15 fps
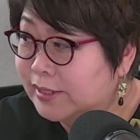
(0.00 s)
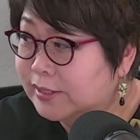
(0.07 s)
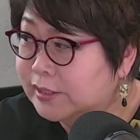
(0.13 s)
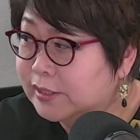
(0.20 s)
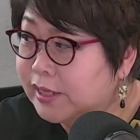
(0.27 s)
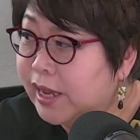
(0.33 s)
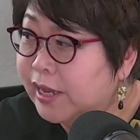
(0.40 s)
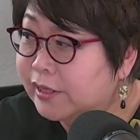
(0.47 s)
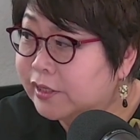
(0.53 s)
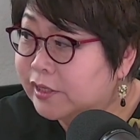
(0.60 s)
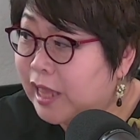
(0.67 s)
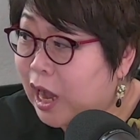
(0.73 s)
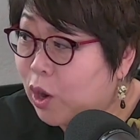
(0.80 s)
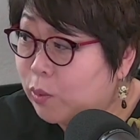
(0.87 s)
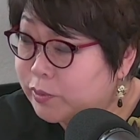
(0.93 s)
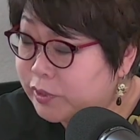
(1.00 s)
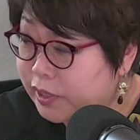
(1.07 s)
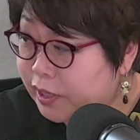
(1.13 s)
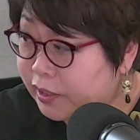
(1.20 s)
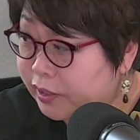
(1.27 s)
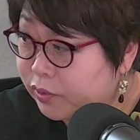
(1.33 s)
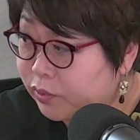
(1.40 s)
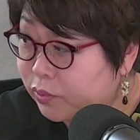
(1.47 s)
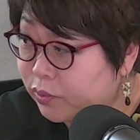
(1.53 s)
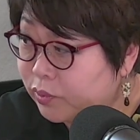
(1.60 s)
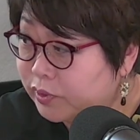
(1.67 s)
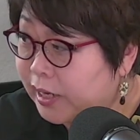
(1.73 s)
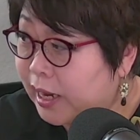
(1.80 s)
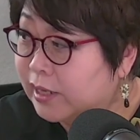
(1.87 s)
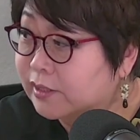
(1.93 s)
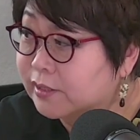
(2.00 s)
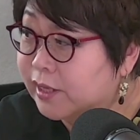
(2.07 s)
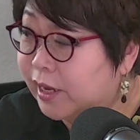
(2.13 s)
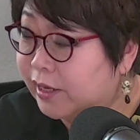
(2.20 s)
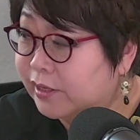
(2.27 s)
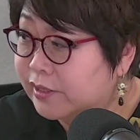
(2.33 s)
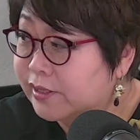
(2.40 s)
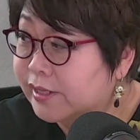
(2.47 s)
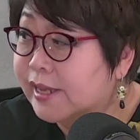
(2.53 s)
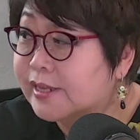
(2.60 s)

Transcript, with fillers: 큰 아이는 아홉 살이고 작은 아이는